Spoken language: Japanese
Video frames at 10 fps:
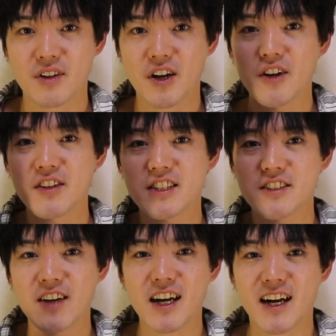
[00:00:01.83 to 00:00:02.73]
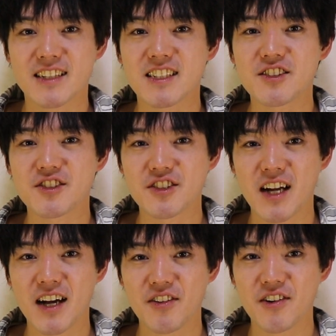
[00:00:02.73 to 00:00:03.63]
こんにちは、果実
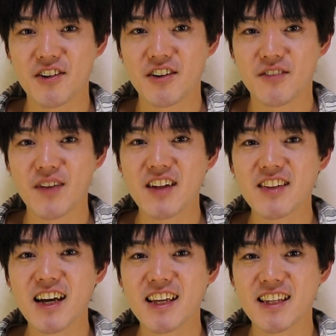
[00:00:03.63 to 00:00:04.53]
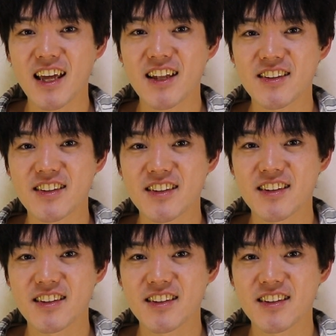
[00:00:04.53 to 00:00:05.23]
シュラーのまさきです。